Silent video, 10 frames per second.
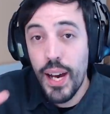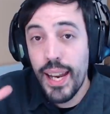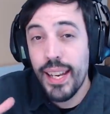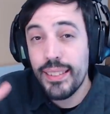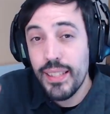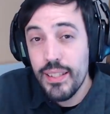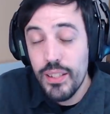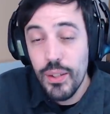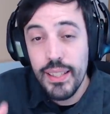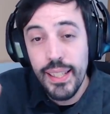
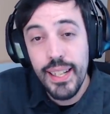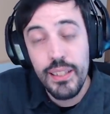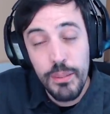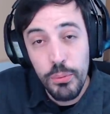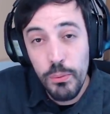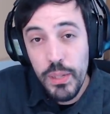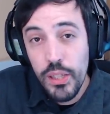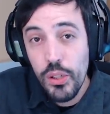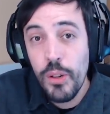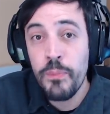all'attenzione del grande
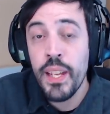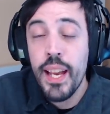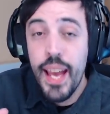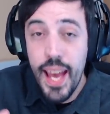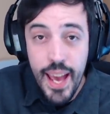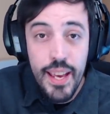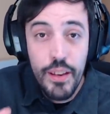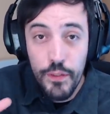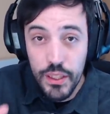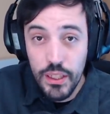pubblico è
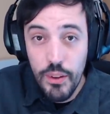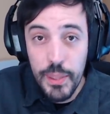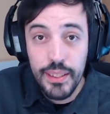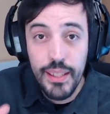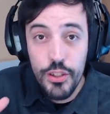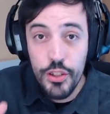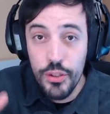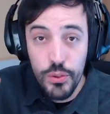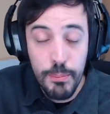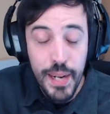effettivamente
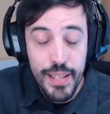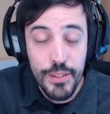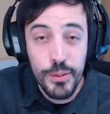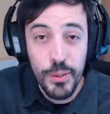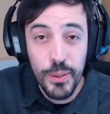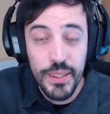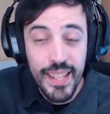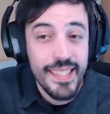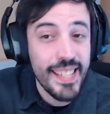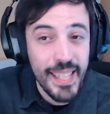sceso di prezzo
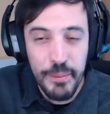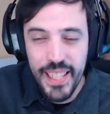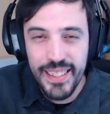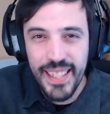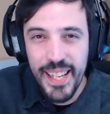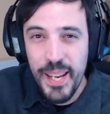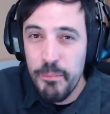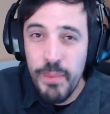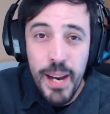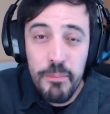drasticamente,
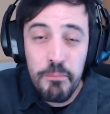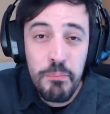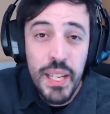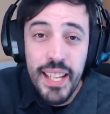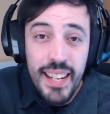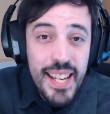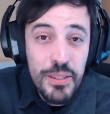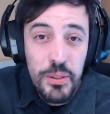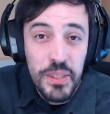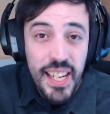ma per il
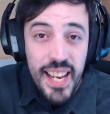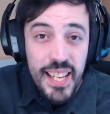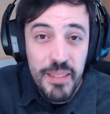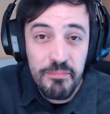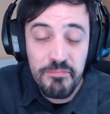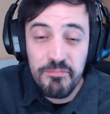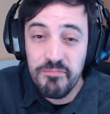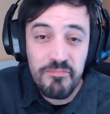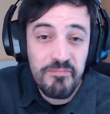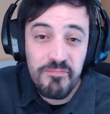resto direi
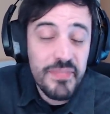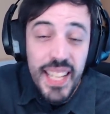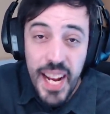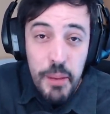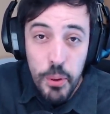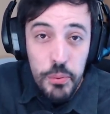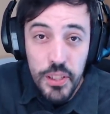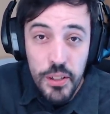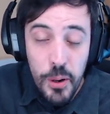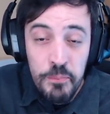direi proprio
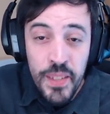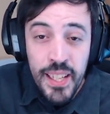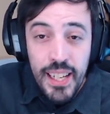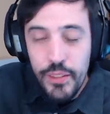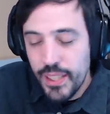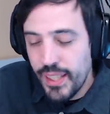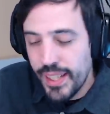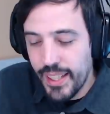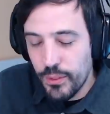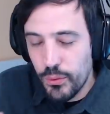di no. La verità è
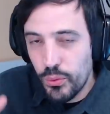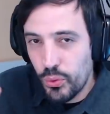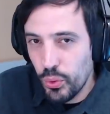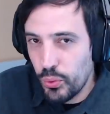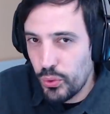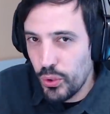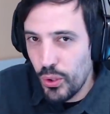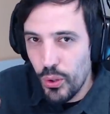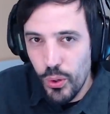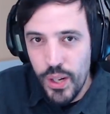che
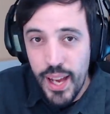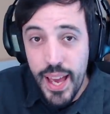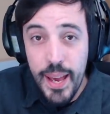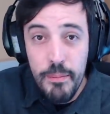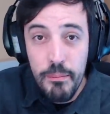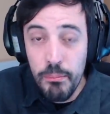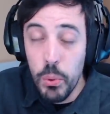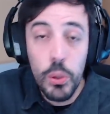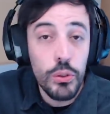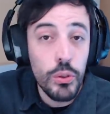tutto ora è
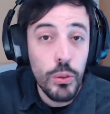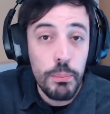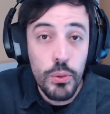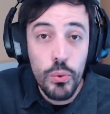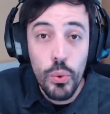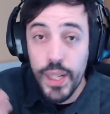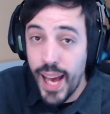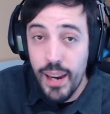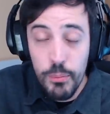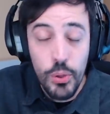molto più
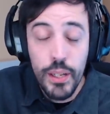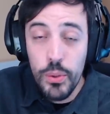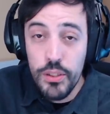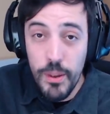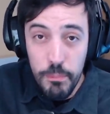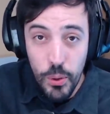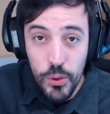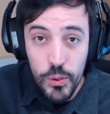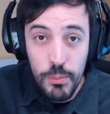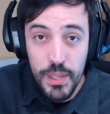calmo e questo è
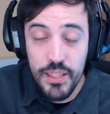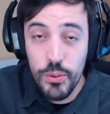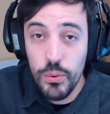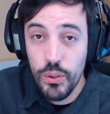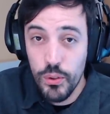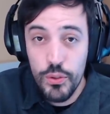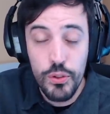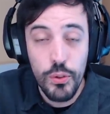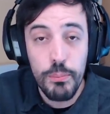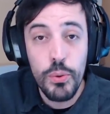poco ma sicuro, non ci
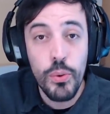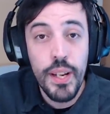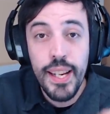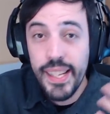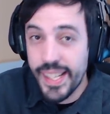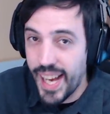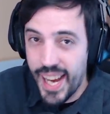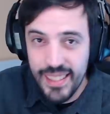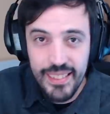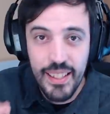sono più
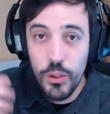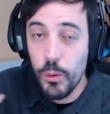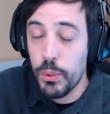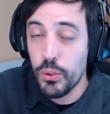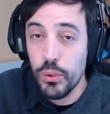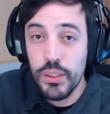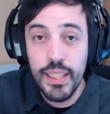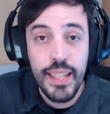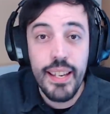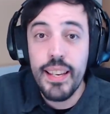carte o prodotti
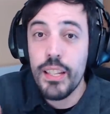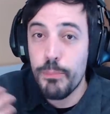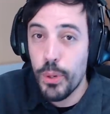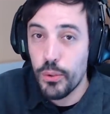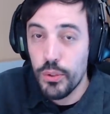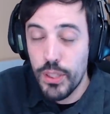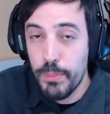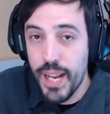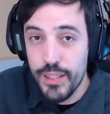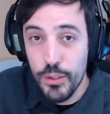che esplodono di
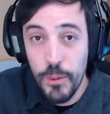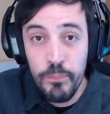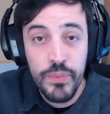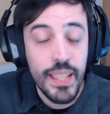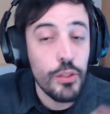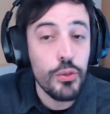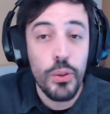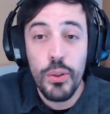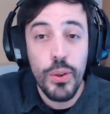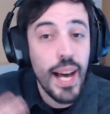prezzo dal
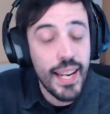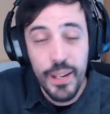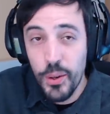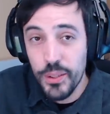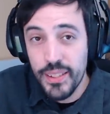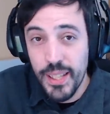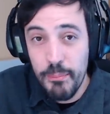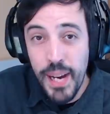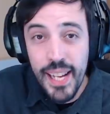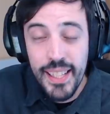giorno alla notte,
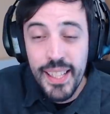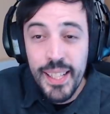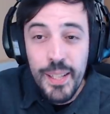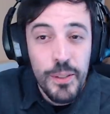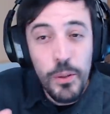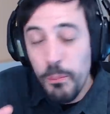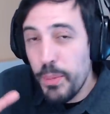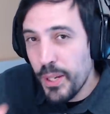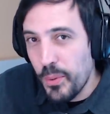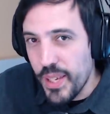ma non
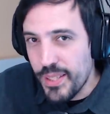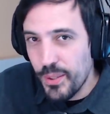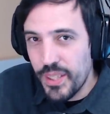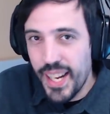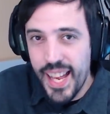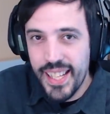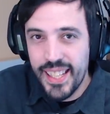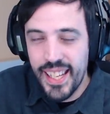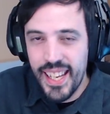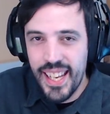per questo direi
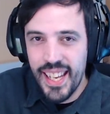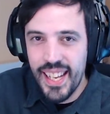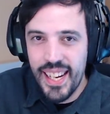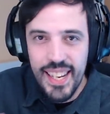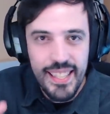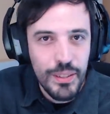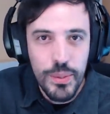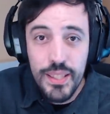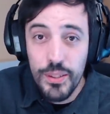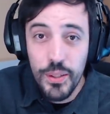che la
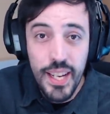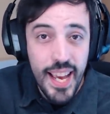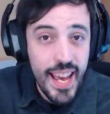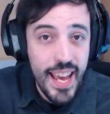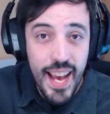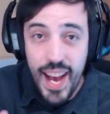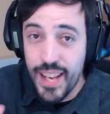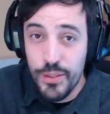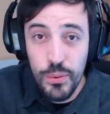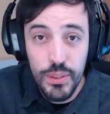situazione è
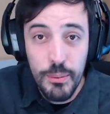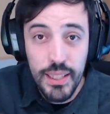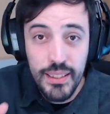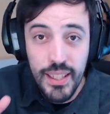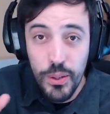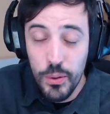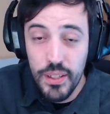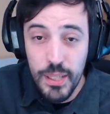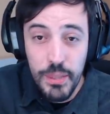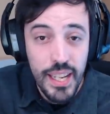assolutamente
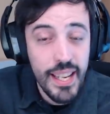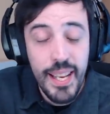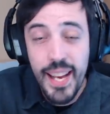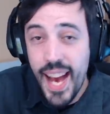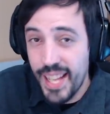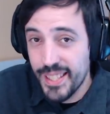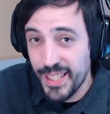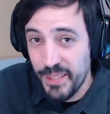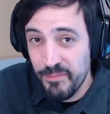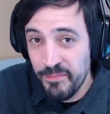orribile e anzi,